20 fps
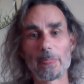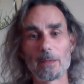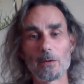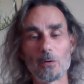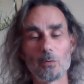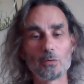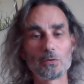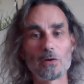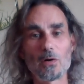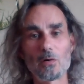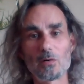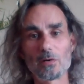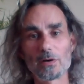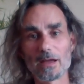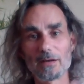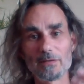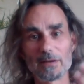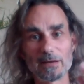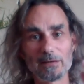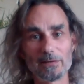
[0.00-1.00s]
Autant en
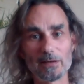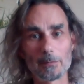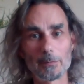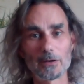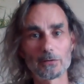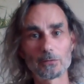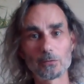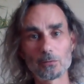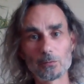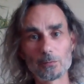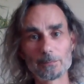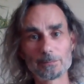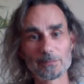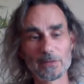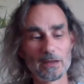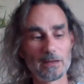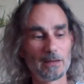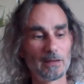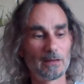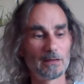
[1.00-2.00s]
lien avec les arts martiaux,
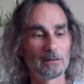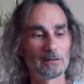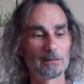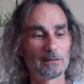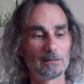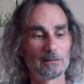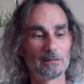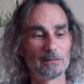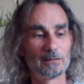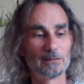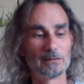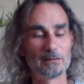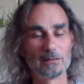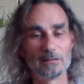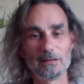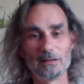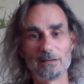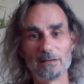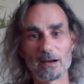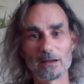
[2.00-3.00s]
euh,
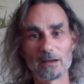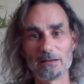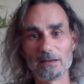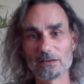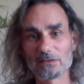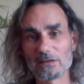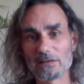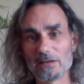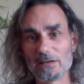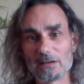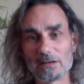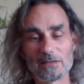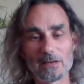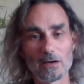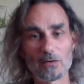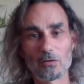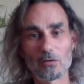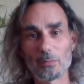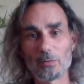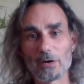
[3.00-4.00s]
les arts énergétiques, les arts
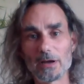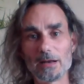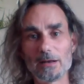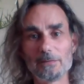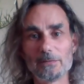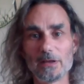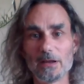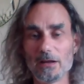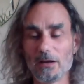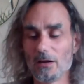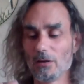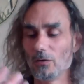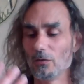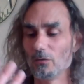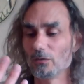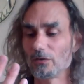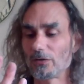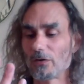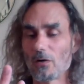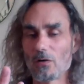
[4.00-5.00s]
corporels,
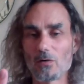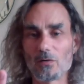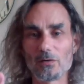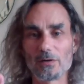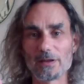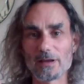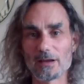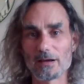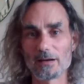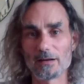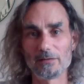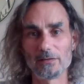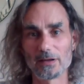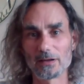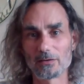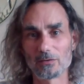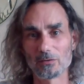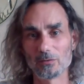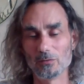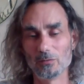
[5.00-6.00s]
autant en lien
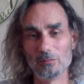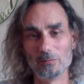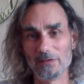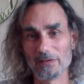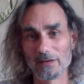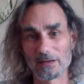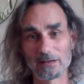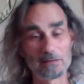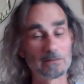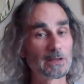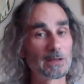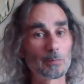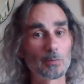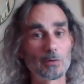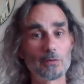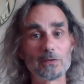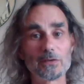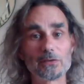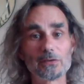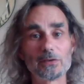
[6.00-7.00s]
avec mes activités
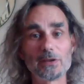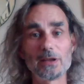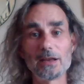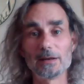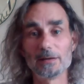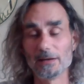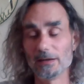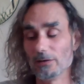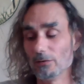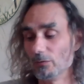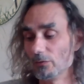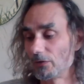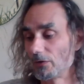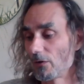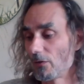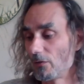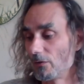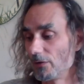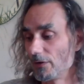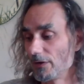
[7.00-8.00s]
professionnelles et
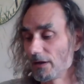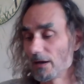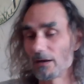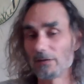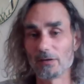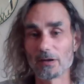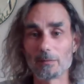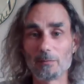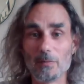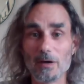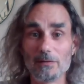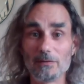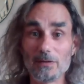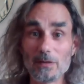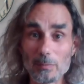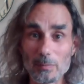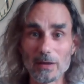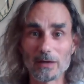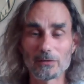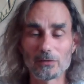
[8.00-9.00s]
autant en lien avec ma
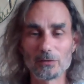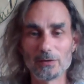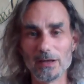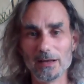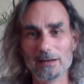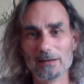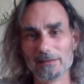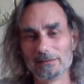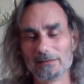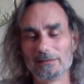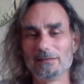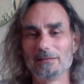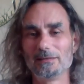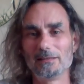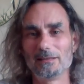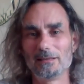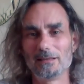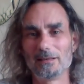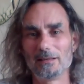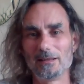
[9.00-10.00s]
vie personnelle
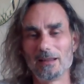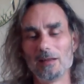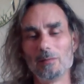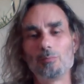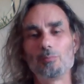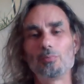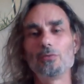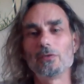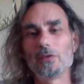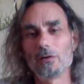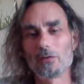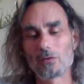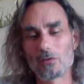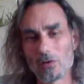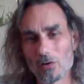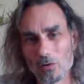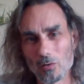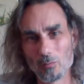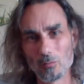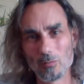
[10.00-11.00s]
et plus
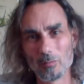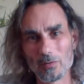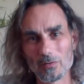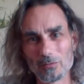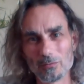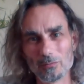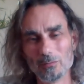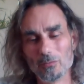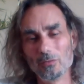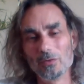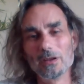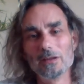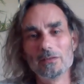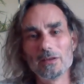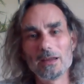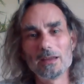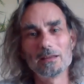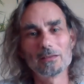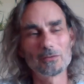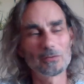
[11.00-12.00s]
encore au moment de mon
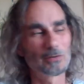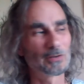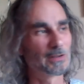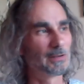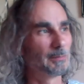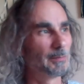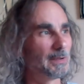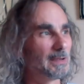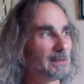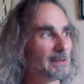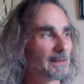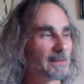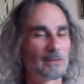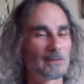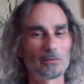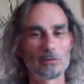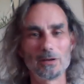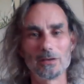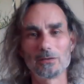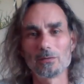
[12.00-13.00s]
éveil, entre guillemets, dans cette
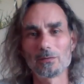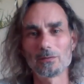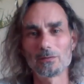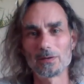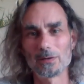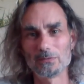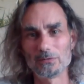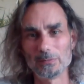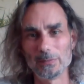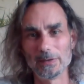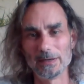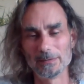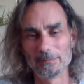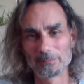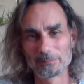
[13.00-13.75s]
relation flamme jumelle,